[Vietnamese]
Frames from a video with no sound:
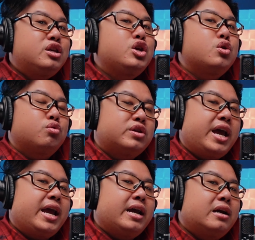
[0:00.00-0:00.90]
chí nhiều
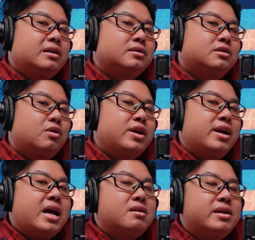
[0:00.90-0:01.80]
trang
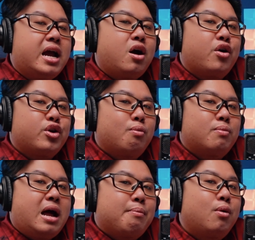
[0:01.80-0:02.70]
Sony ở các nước khác họ
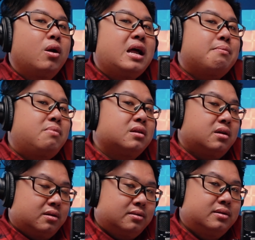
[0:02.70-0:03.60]
dùng là Polar
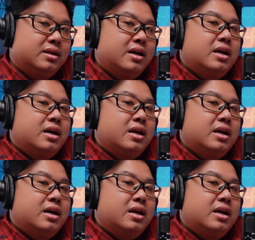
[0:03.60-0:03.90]
Button.